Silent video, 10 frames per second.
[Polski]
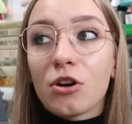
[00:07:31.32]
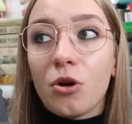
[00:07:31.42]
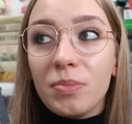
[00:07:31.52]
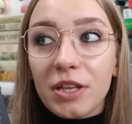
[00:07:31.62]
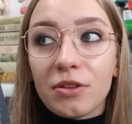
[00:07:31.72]

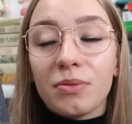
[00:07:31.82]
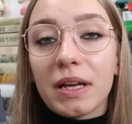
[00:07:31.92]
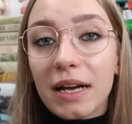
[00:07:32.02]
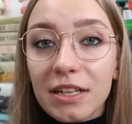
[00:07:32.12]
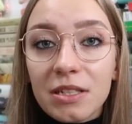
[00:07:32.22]
kobietą
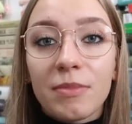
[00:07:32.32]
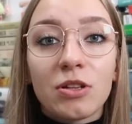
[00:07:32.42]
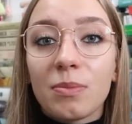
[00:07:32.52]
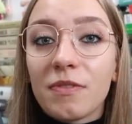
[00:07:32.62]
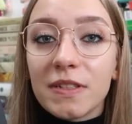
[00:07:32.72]
lekarzem, a
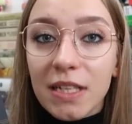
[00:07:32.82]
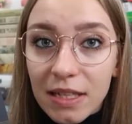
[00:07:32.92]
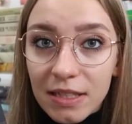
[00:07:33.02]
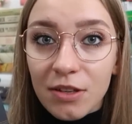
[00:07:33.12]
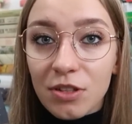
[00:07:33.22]
ona
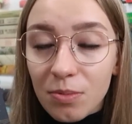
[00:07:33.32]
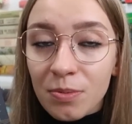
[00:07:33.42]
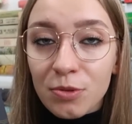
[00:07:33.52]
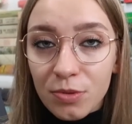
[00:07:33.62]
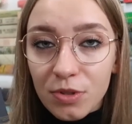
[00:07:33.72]
powiedziała nie, ona po
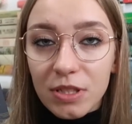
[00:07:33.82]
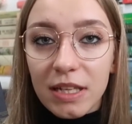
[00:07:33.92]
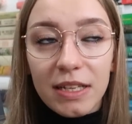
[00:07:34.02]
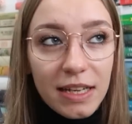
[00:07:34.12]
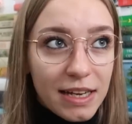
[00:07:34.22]
prostu
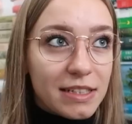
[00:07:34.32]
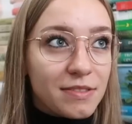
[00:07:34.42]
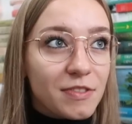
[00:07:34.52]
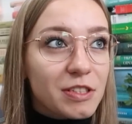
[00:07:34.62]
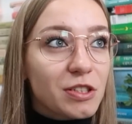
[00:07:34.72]
zostanie
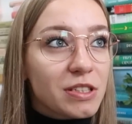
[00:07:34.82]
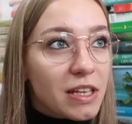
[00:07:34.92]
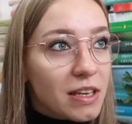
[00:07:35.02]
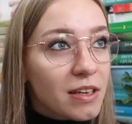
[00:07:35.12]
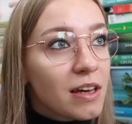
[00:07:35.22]
lekarzem, więc to jest
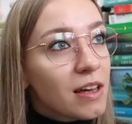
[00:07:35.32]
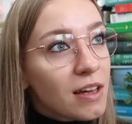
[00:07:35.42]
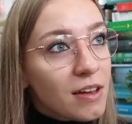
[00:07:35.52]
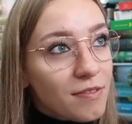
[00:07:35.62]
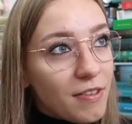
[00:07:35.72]
taki
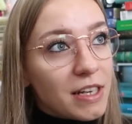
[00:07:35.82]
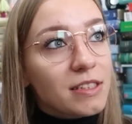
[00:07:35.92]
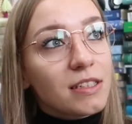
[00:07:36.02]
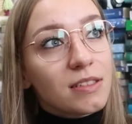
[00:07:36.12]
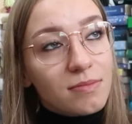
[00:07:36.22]

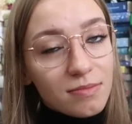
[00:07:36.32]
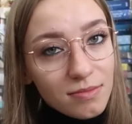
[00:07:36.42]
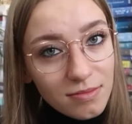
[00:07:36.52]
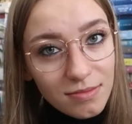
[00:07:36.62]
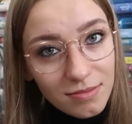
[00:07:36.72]
fajny
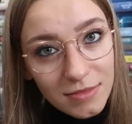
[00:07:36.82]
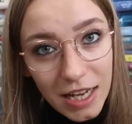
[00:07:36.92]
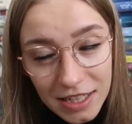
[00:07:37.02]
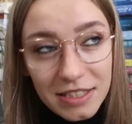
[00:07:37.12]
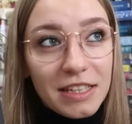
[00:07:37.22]

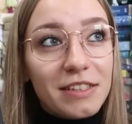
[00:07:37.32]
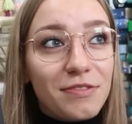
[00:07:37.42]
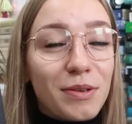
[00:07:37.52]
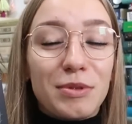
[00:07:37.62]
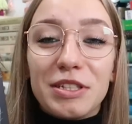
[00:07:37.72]
akcent
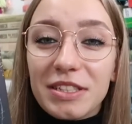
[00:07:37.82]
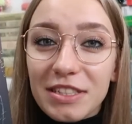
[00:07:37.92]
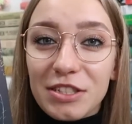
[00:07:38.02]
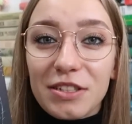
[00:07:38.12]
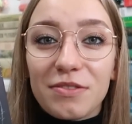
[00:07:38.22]

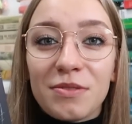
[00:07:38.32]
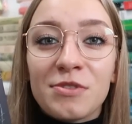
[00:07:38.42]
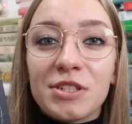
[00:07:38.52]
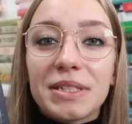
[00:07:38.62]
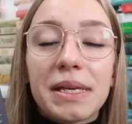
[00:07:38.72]
feministyczny w tym
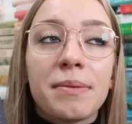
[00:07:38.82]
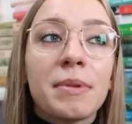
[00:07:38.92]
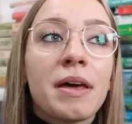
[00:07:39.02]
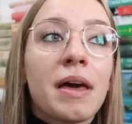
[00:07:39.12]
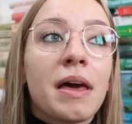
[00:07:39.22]

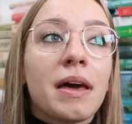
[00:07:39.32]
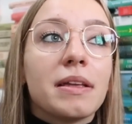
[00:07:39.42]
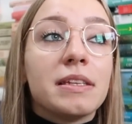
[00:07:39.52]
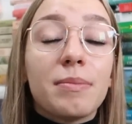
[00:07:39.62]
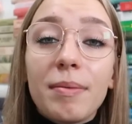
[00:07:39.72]
wszystkim.
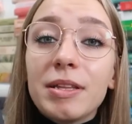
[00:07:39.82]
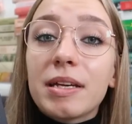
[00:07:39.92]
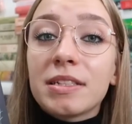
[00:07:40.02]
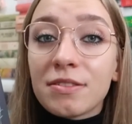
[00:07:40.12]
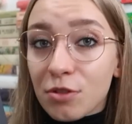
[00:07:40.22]
Nie mamy
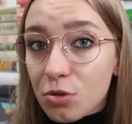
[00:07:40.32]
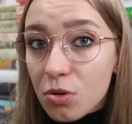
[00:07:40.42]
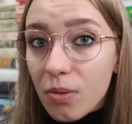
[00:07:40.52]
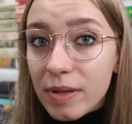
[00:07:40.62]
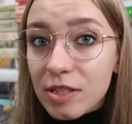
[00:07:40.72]
na razie
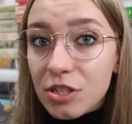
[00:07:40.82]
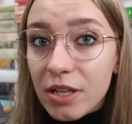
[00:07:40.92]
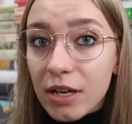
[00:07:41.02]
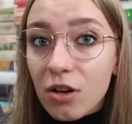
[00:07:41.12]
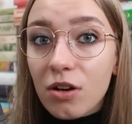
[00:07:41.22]
wątku
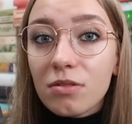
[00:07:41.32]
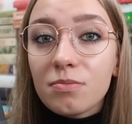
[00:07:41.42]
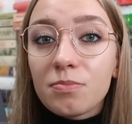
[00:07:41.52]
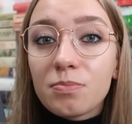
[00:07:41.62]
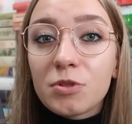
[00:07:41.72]

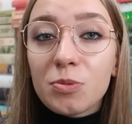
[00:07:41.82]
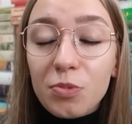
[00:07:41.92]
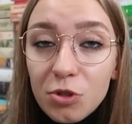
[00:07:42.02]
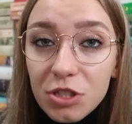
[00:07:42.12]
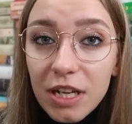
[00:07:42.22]
romantycznego,
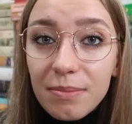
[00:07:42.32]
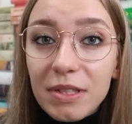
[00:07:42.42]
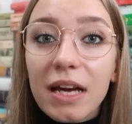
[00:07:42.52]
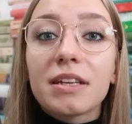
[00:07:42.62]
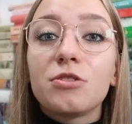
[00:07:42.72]

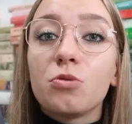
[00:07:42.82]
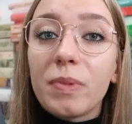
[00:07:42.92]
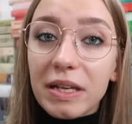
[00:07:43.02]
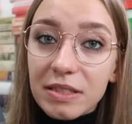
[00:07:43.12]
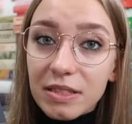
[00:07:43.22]
przypuszczam jaki tu
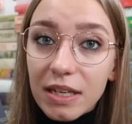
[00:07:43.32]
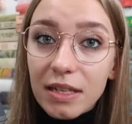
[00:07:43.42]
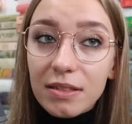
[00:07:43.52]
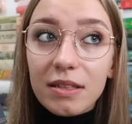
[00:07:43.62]
będzie,